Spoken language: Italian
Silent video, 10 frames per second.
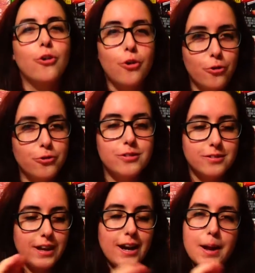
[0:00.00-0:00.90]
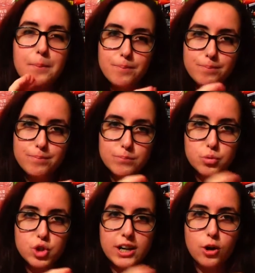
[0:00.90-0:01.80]
con delle
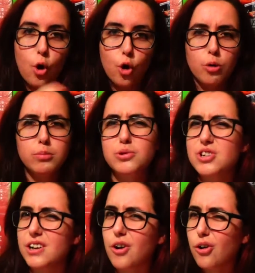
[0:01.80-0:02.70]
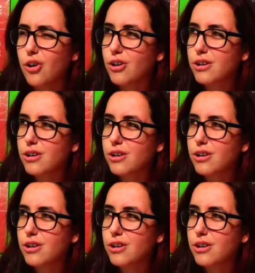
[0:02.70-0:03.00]
bucce di cocco, bucce di cocco,